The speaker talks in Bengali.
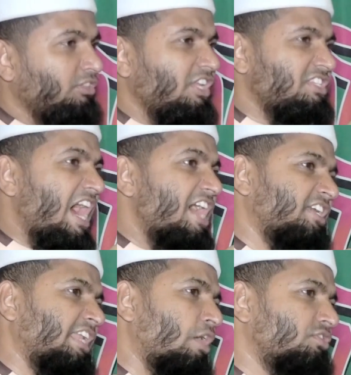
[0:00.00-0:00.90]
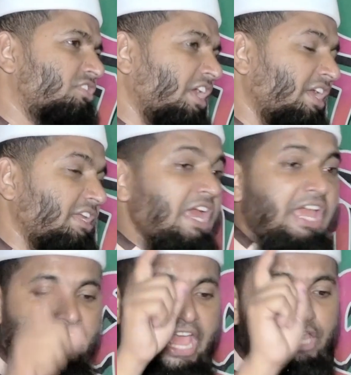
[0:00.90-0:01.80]
বলতে চাই সেটা হচ্ছে
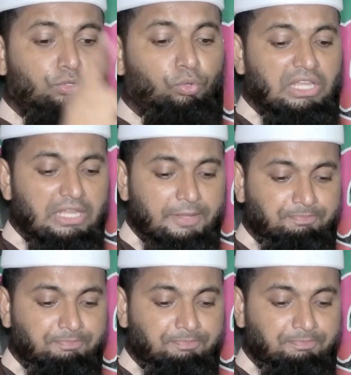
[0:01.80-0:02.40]
এই গুলি